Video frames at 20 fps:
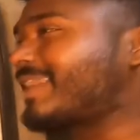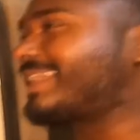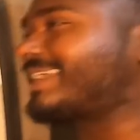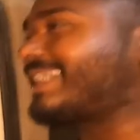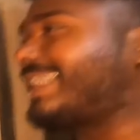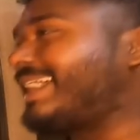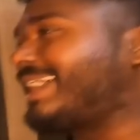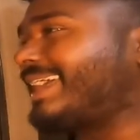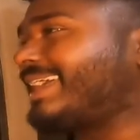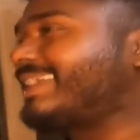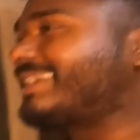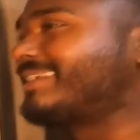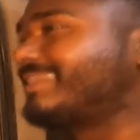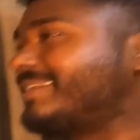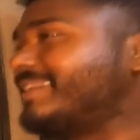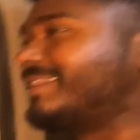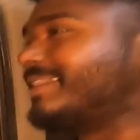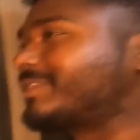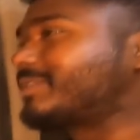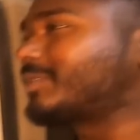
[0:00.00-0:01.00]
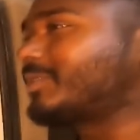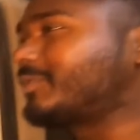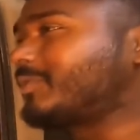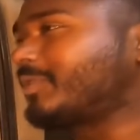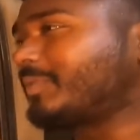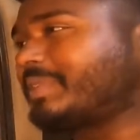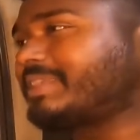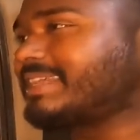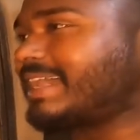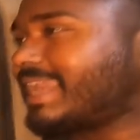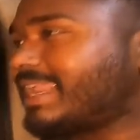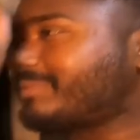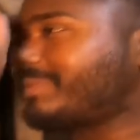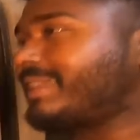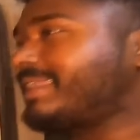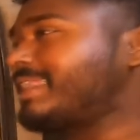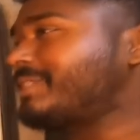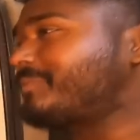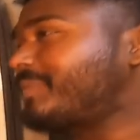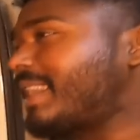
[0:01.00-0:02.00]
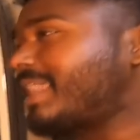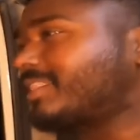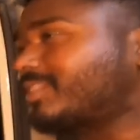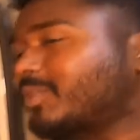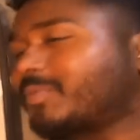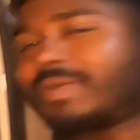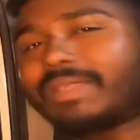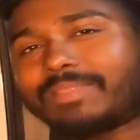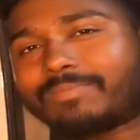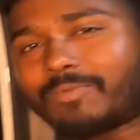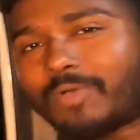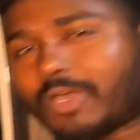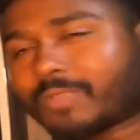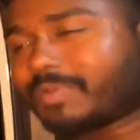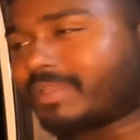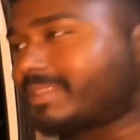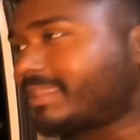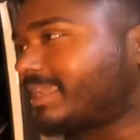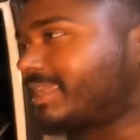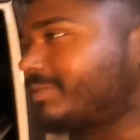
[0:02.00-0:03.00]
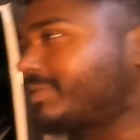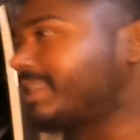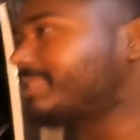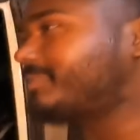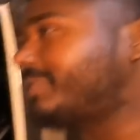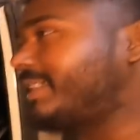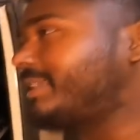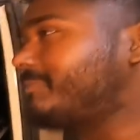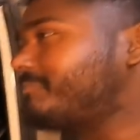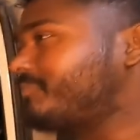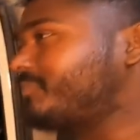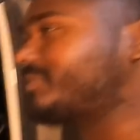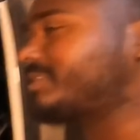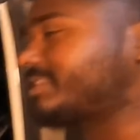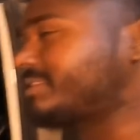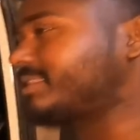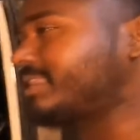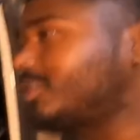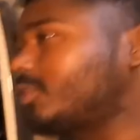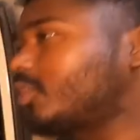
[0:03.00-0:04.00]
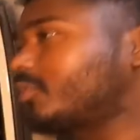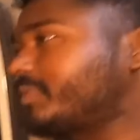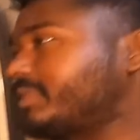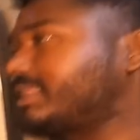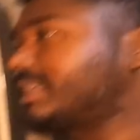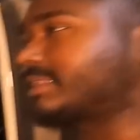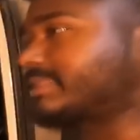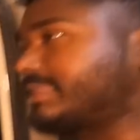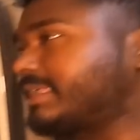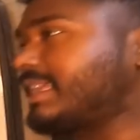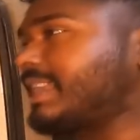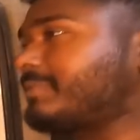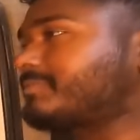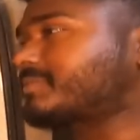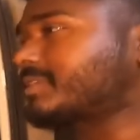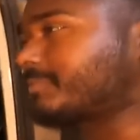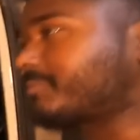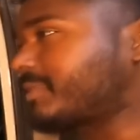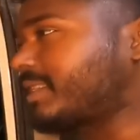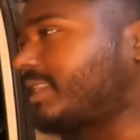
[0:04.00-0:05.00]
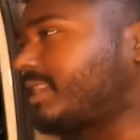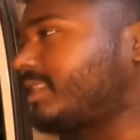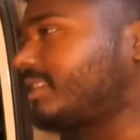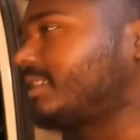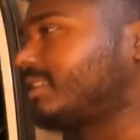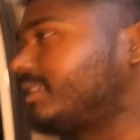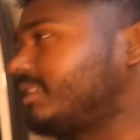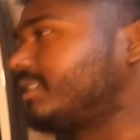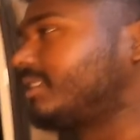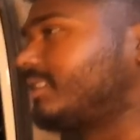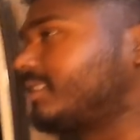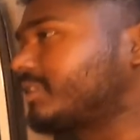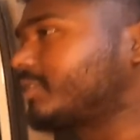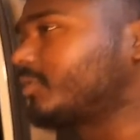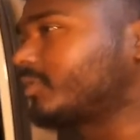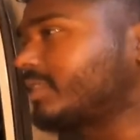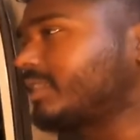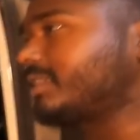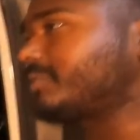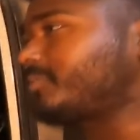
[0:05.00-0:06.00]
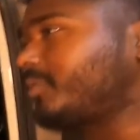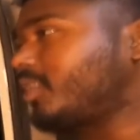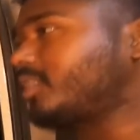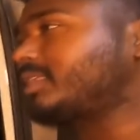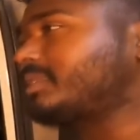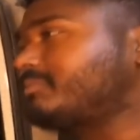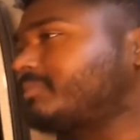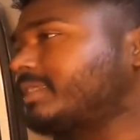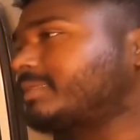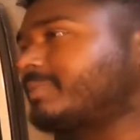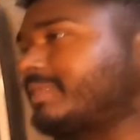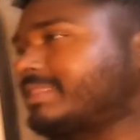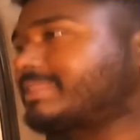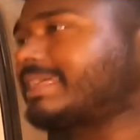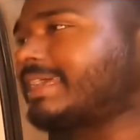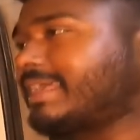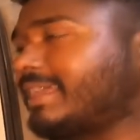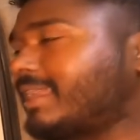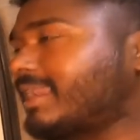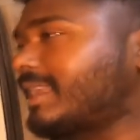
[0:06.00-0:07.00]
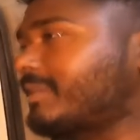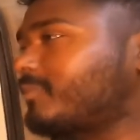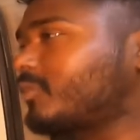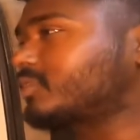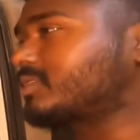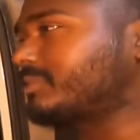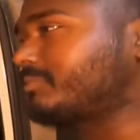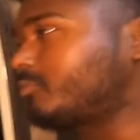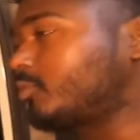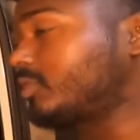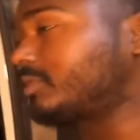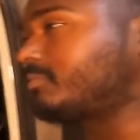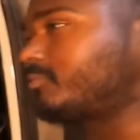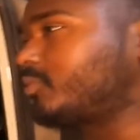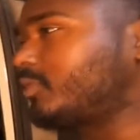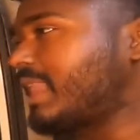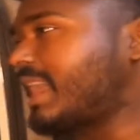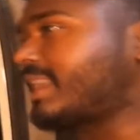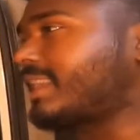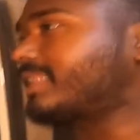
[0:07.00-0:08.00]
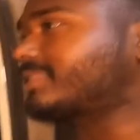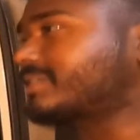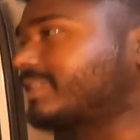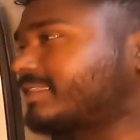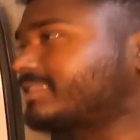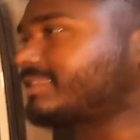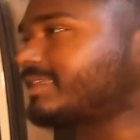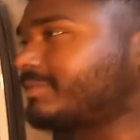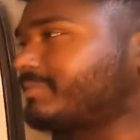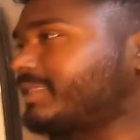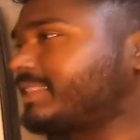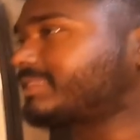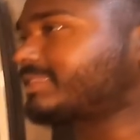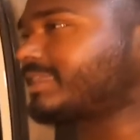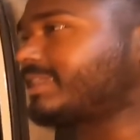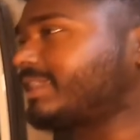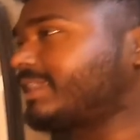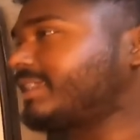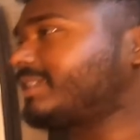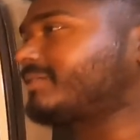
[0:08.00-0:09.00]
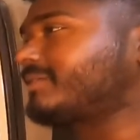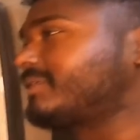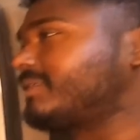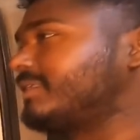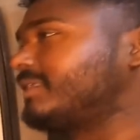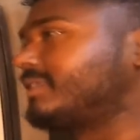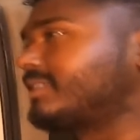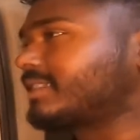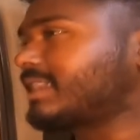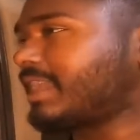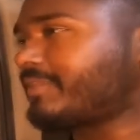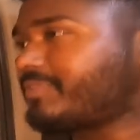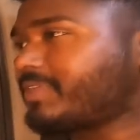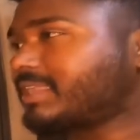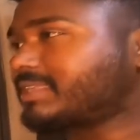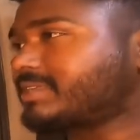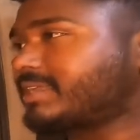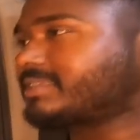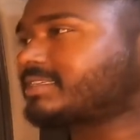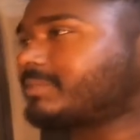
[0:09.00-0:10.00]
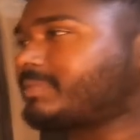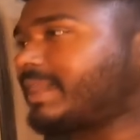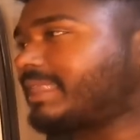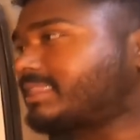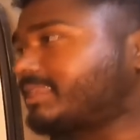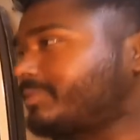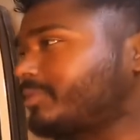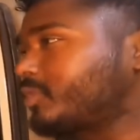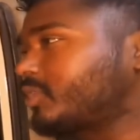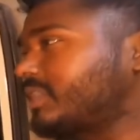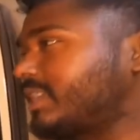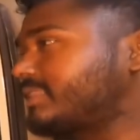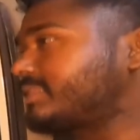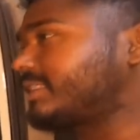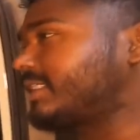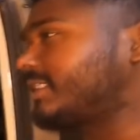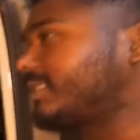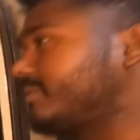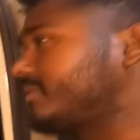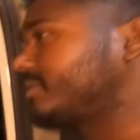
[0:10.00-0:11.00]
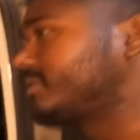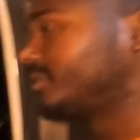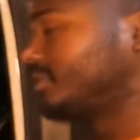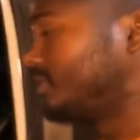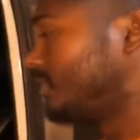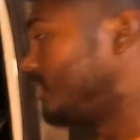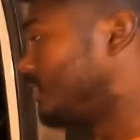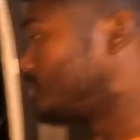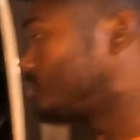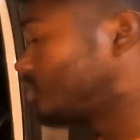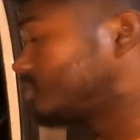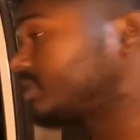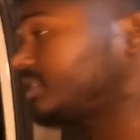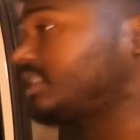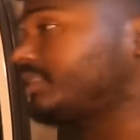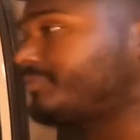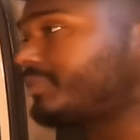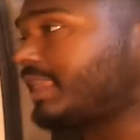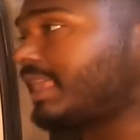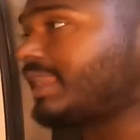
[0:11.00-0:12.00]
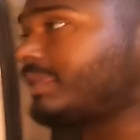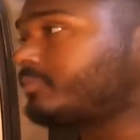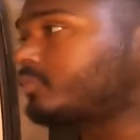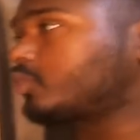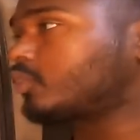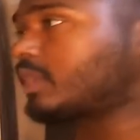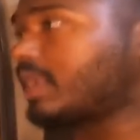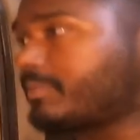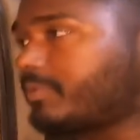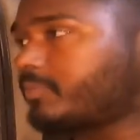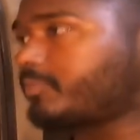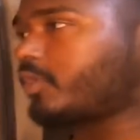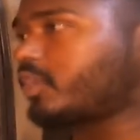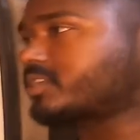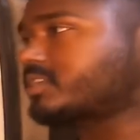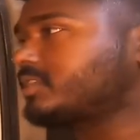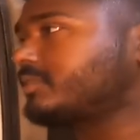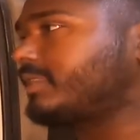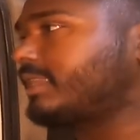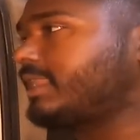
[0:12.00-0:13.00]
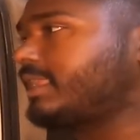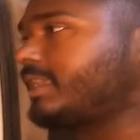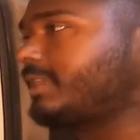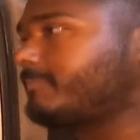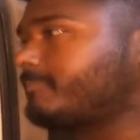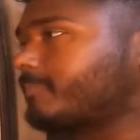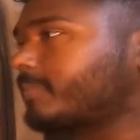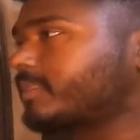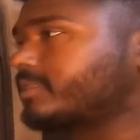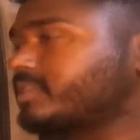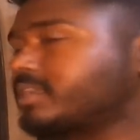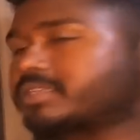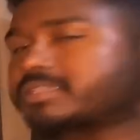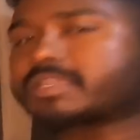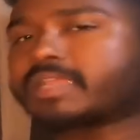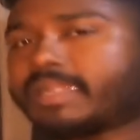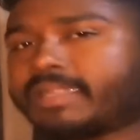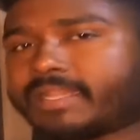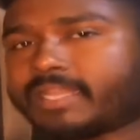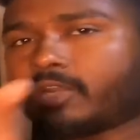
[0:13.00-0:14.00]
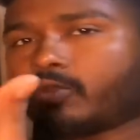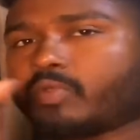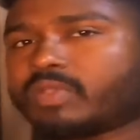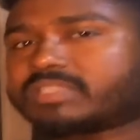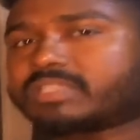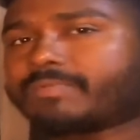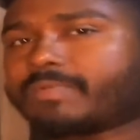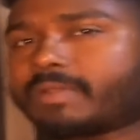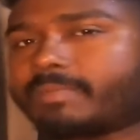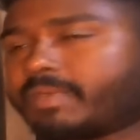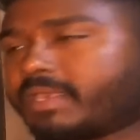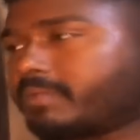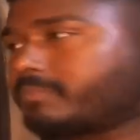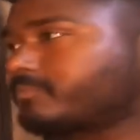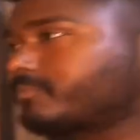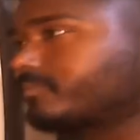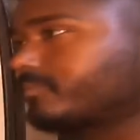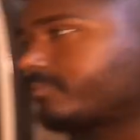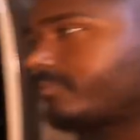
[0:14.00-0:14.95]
ब्लॉग लिखा है तो वो भी जा रहे भाई नेपाल तो बहुत बहुत धन्यवाद भाई जितने लोग भी देखते हैं आप सबका क्योंकि बहुत हिम्मत मिलता है यार आप लोग जब मुलाकात करते हैं मिलते हैं काफ़ी अच्छा अच्छा बातें भी हो जाता है तो चलिए फिलहाल हम दुर्गापुर पहुँचने वाले हैं जस्ट कंटिन्यू है सफ़र में